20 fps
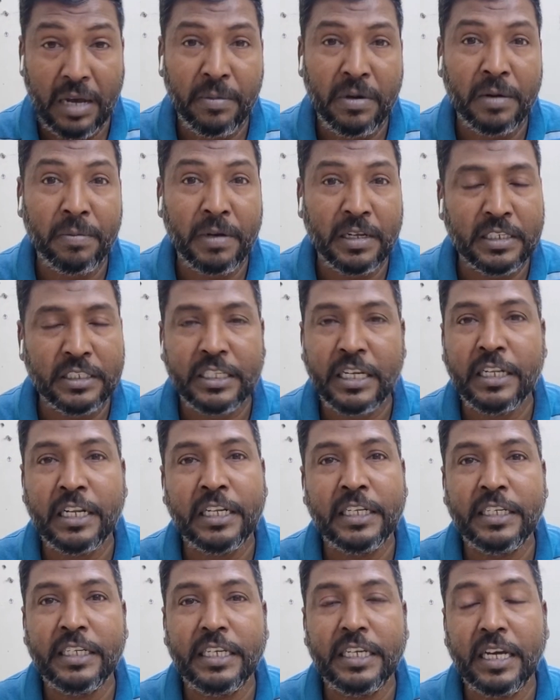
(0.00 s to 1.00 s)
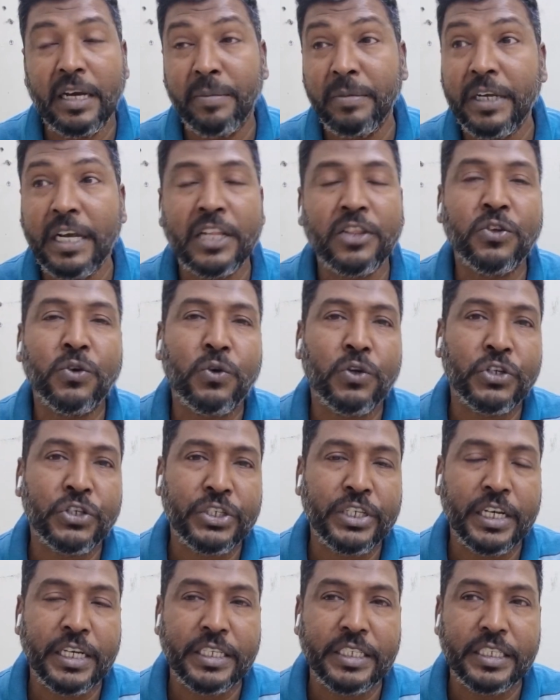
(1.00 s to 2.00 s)
আমার বাচ্চাটা নিয়ে আমি এত
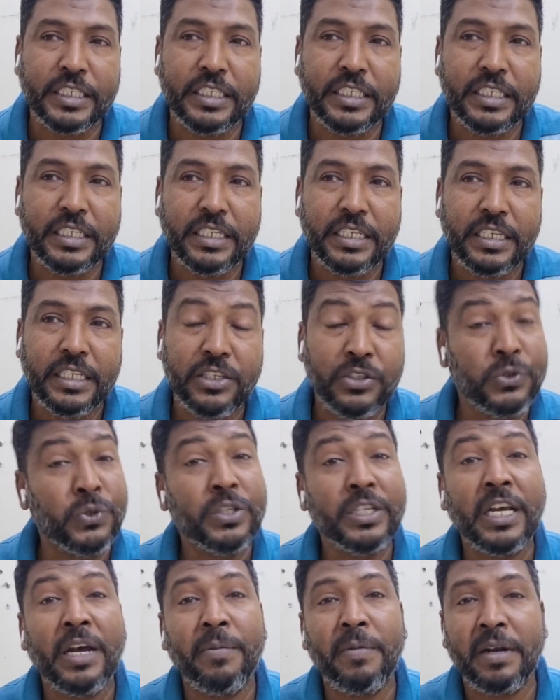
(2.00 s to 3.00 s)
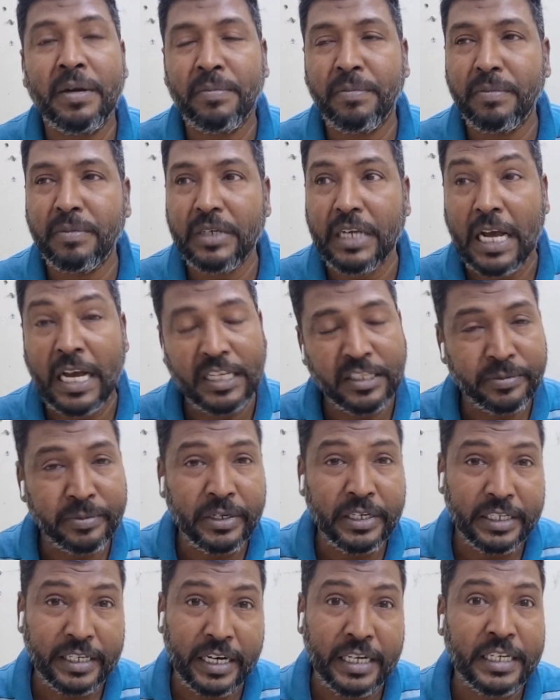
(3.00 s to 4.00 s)
কষ্টে আছি যদি আমার
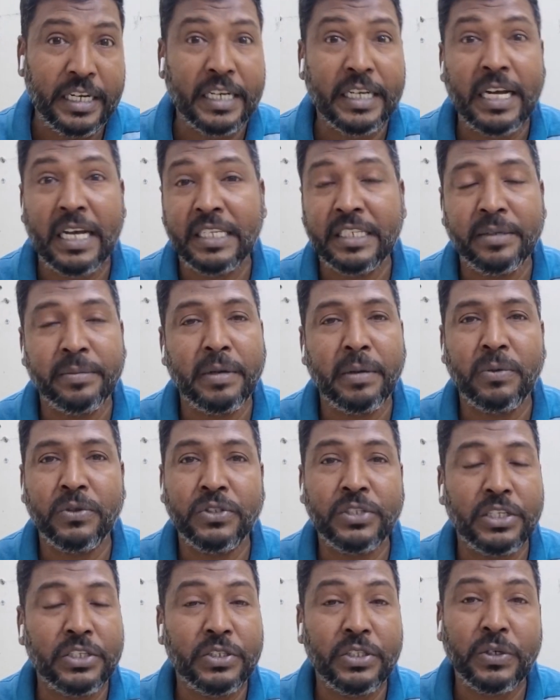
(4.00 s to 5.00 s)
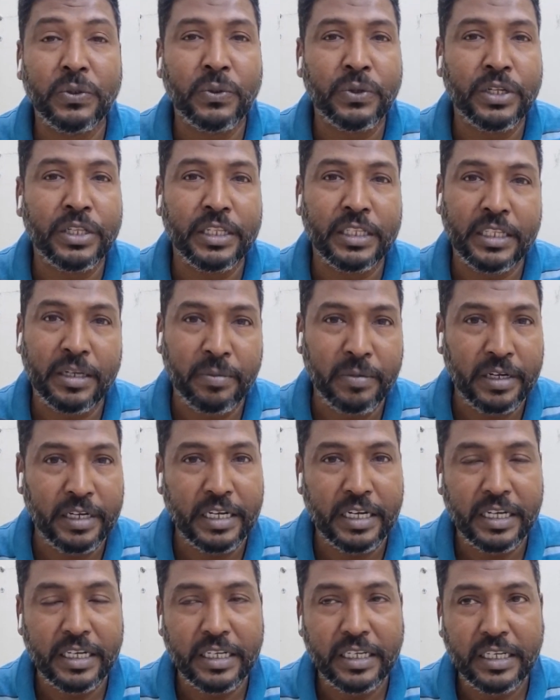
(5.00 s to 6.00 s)
হাজব্যান্ডকে একটা কাজের ব্যবস্থা যদি করে দিতেন
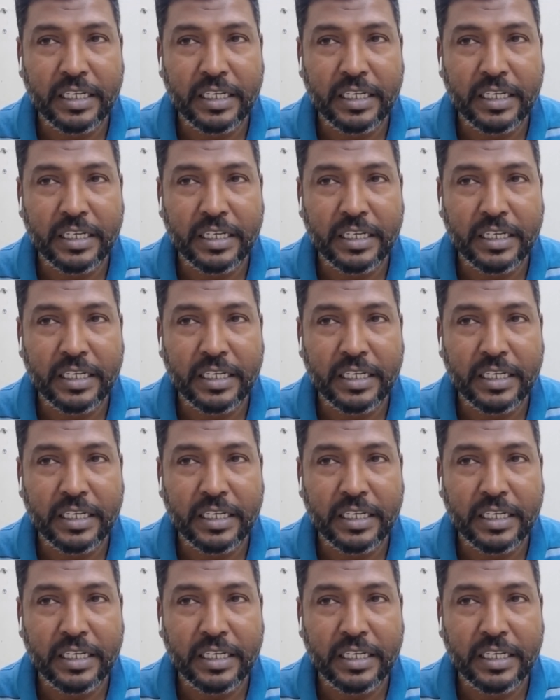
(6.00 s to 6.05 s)
ভাইয়া